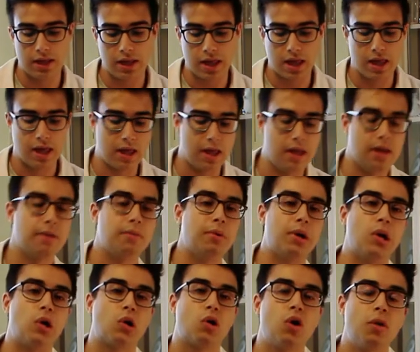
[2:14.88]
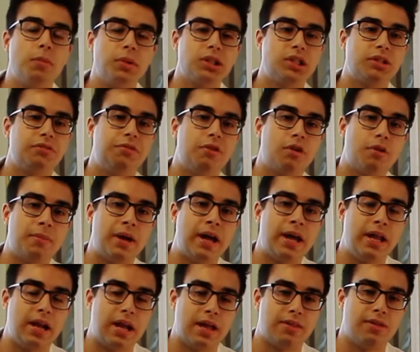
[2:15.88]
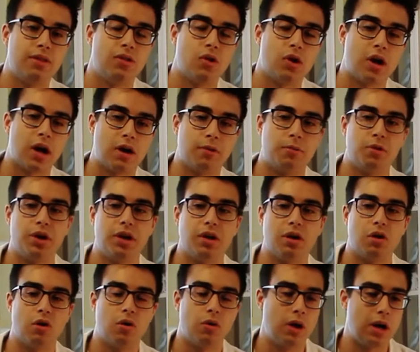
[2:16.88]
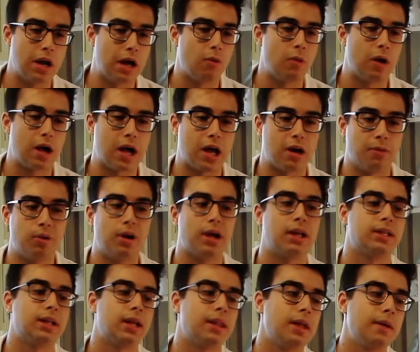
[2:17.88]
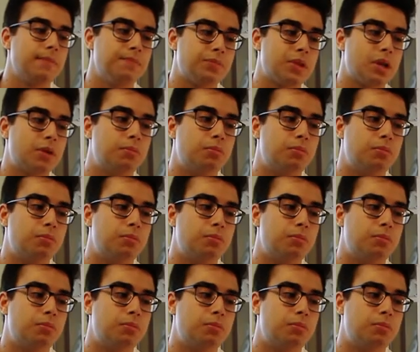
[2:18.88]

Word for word: Eh, bueno, ¿cómo se forma el ácido carbónico o el agua carbonatada?